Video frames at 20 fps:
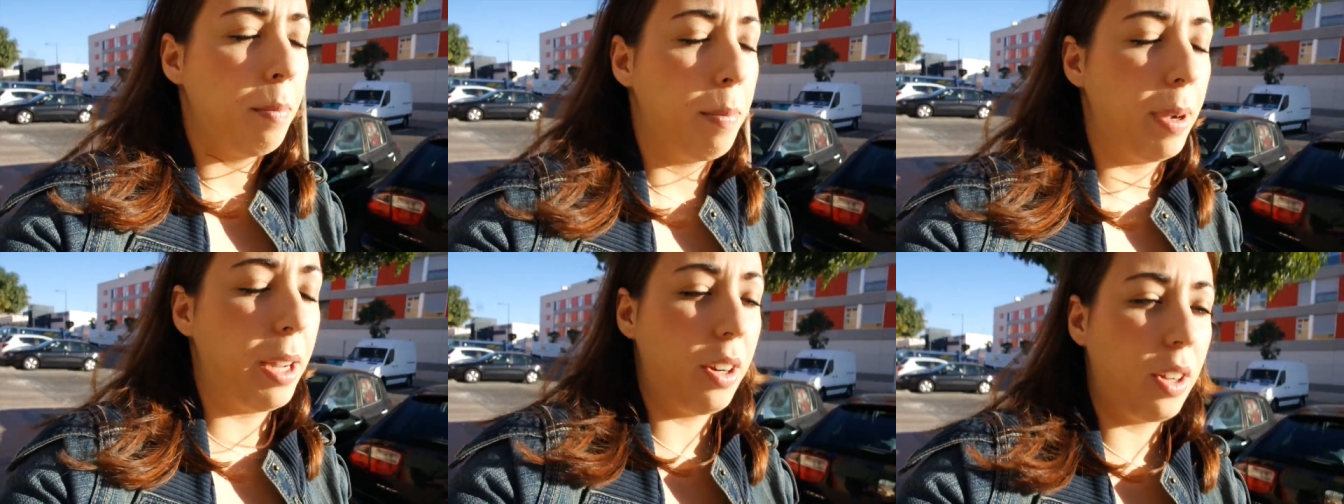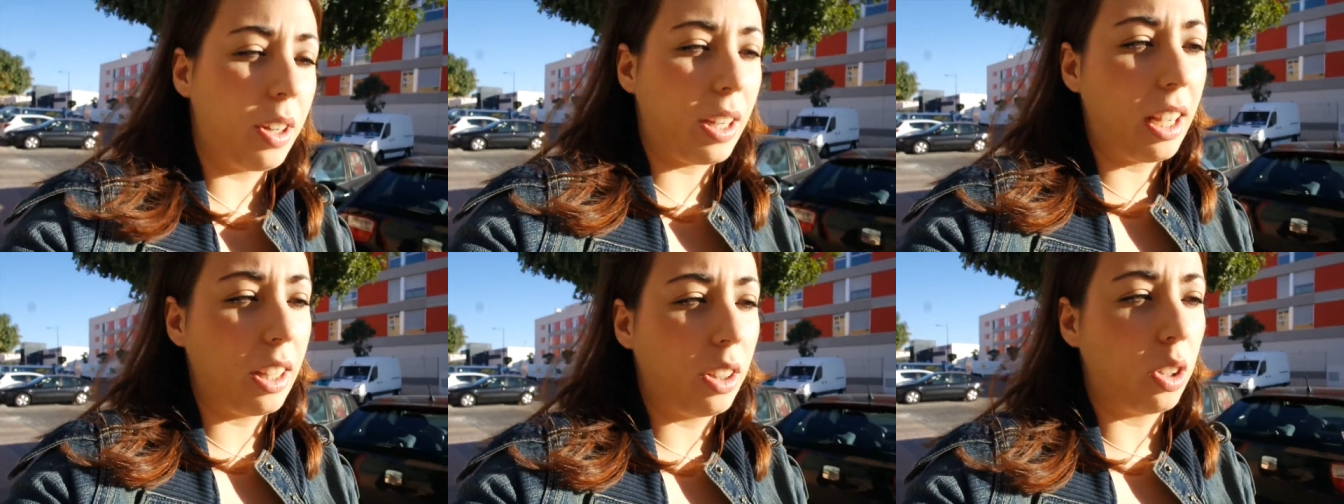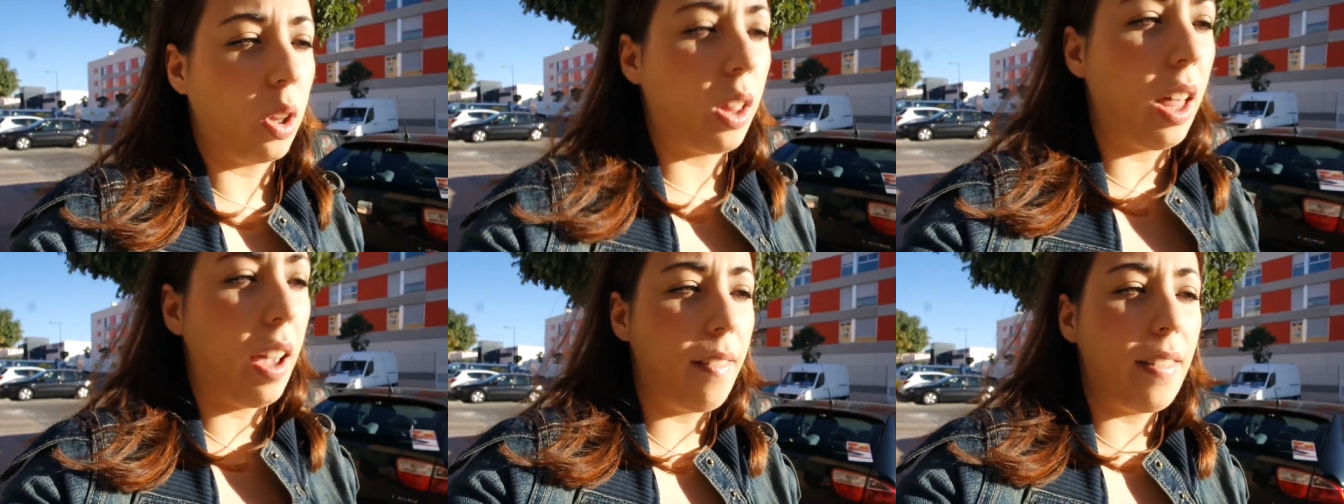pero que
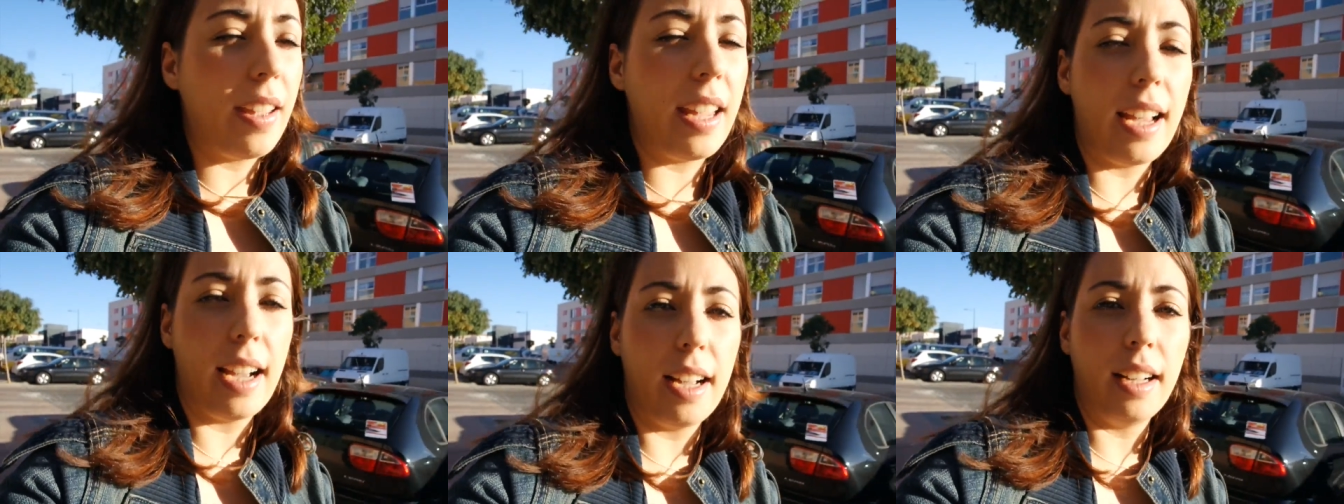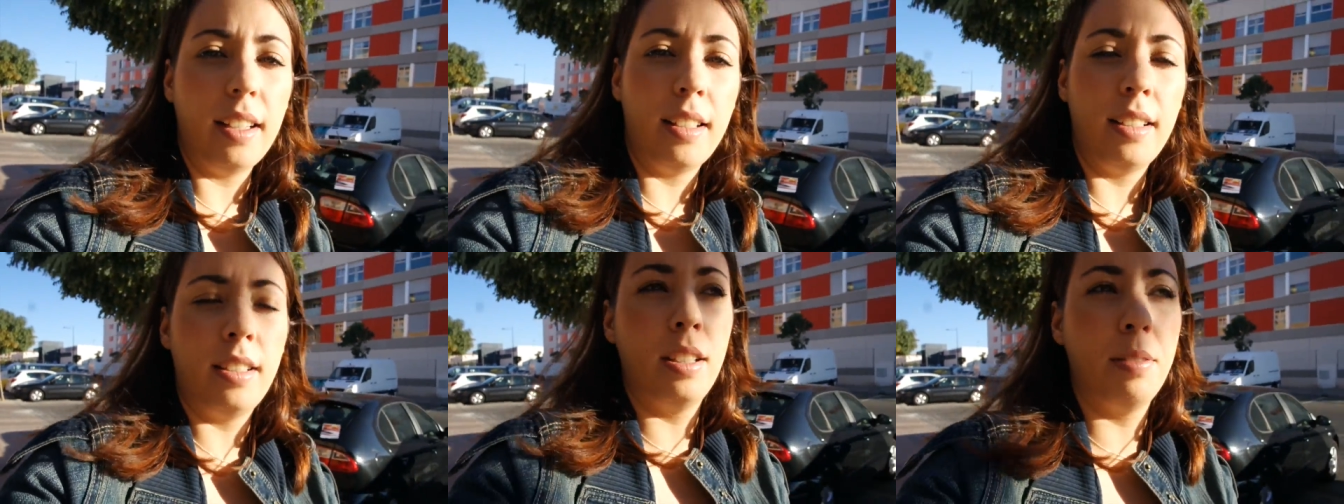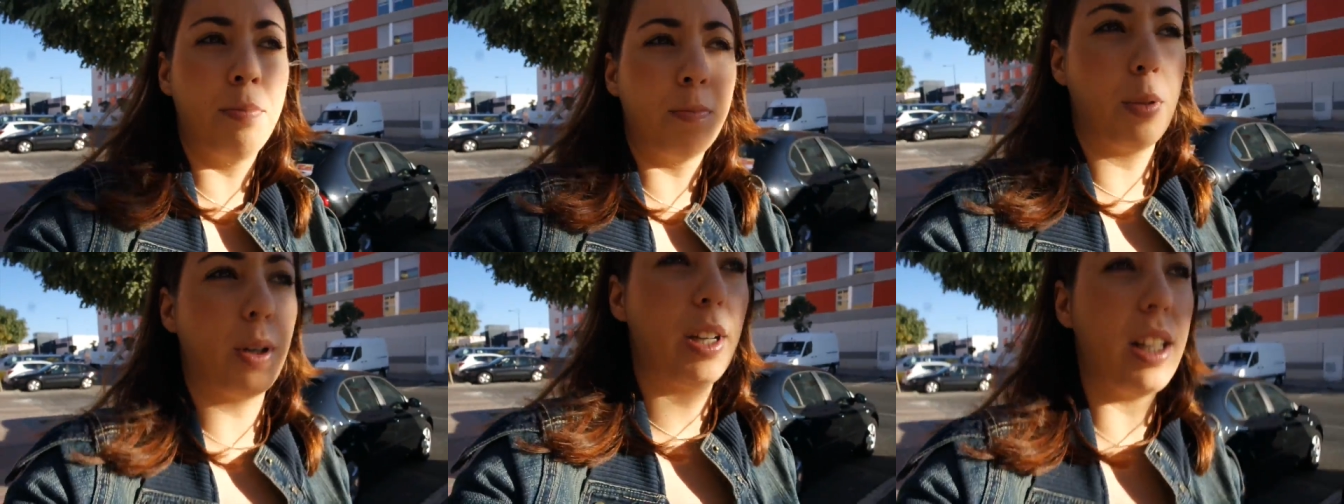todavía
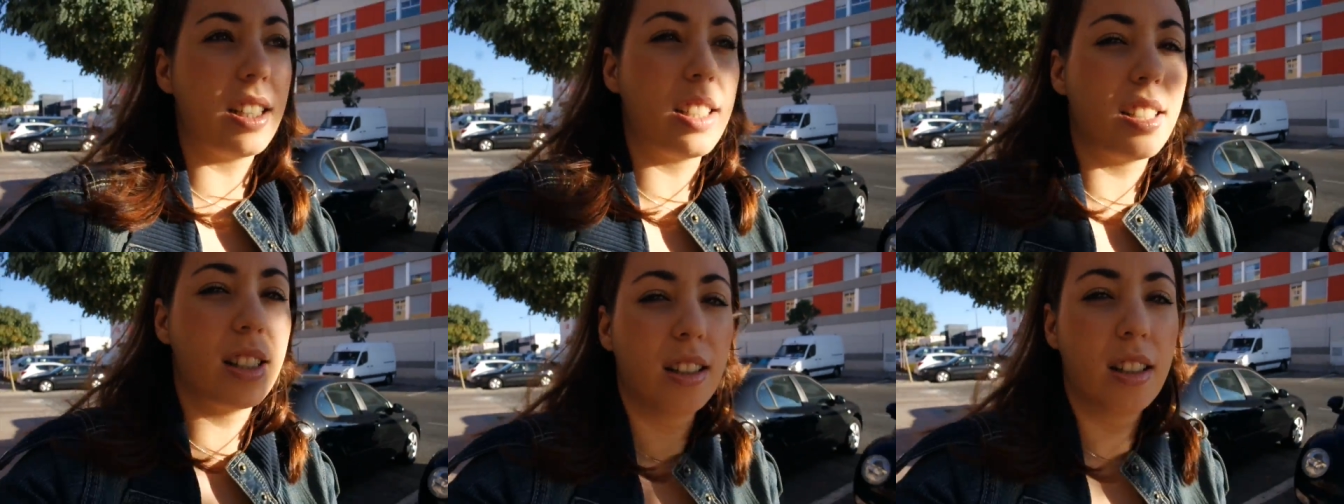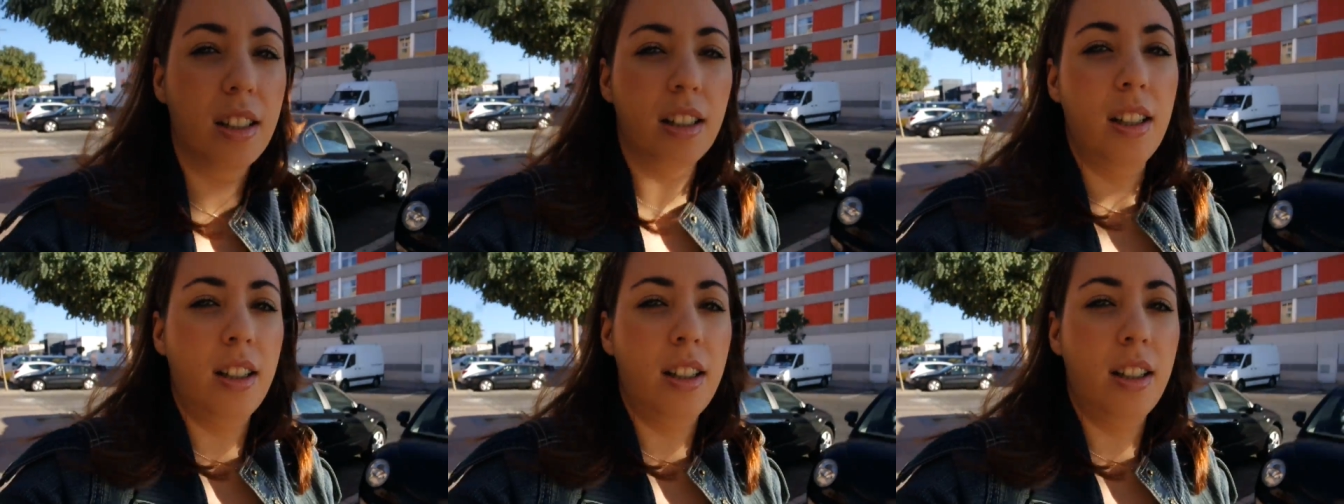pues